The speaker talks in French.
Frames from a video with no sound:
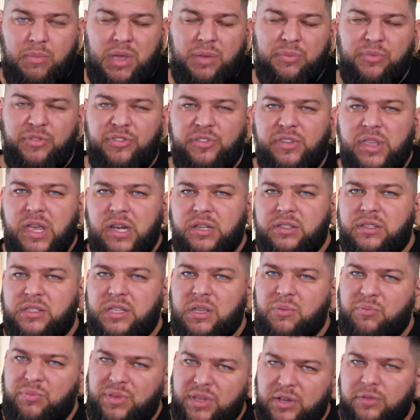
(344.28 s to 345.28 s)
Même si elle
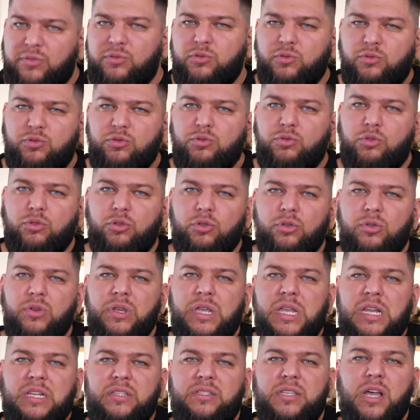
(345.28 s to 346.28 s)
s'est bien foutue
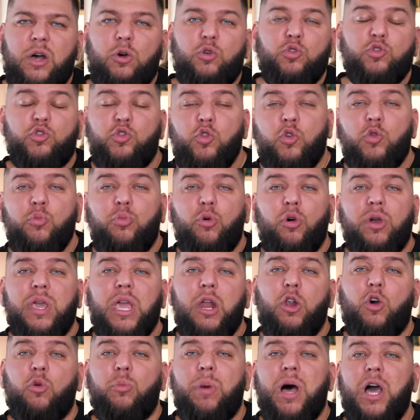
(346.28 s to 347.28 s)
d'eux, ils s'arrangent donc pour
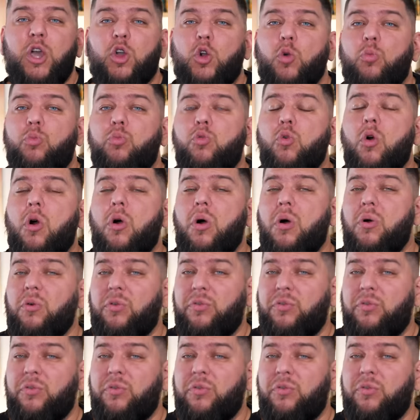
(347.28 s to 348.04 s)
qu'elle embarque pour